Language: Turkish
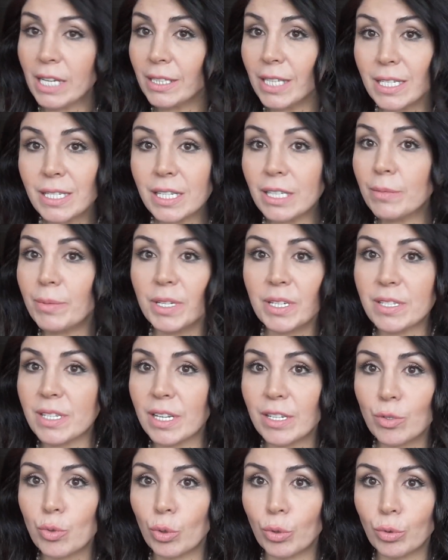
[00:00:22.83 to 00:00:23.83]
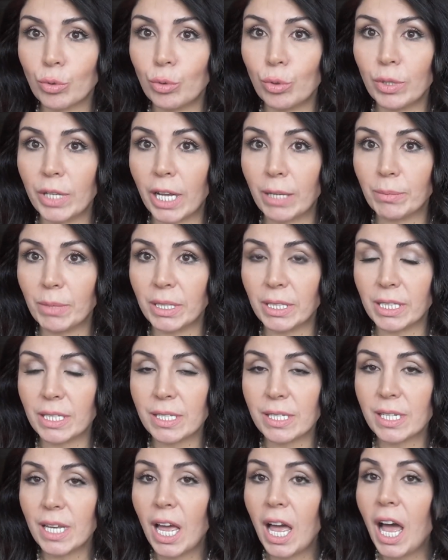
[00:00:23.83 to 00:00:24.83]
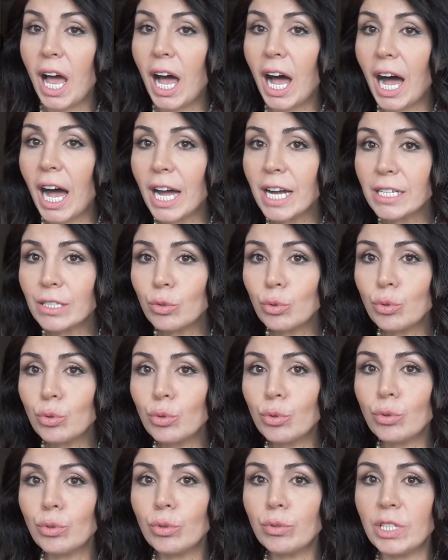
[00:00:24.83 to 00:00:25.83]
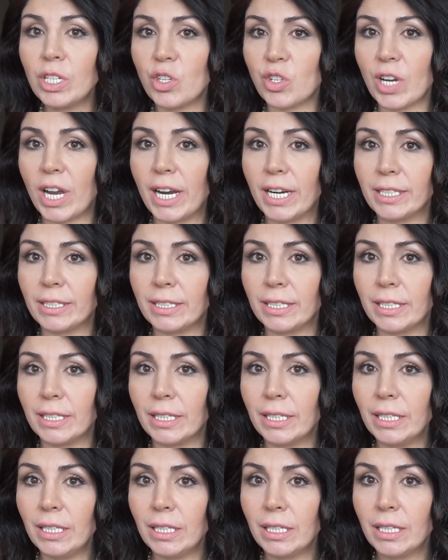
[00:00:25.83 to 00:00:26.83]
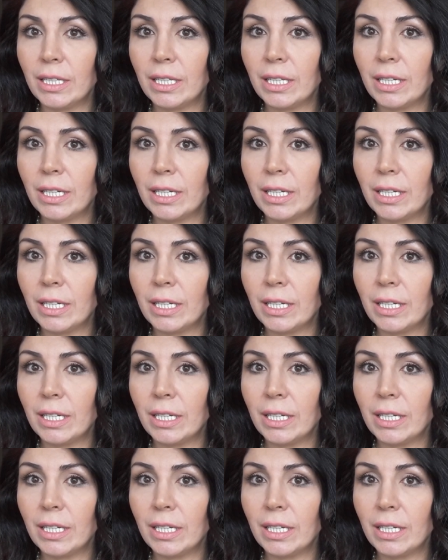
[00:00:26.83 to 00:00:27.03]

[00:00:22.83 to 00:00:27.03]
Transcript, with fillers: Nasıl bir ses tonu kullanmalıyız? Her duygunun içerdiği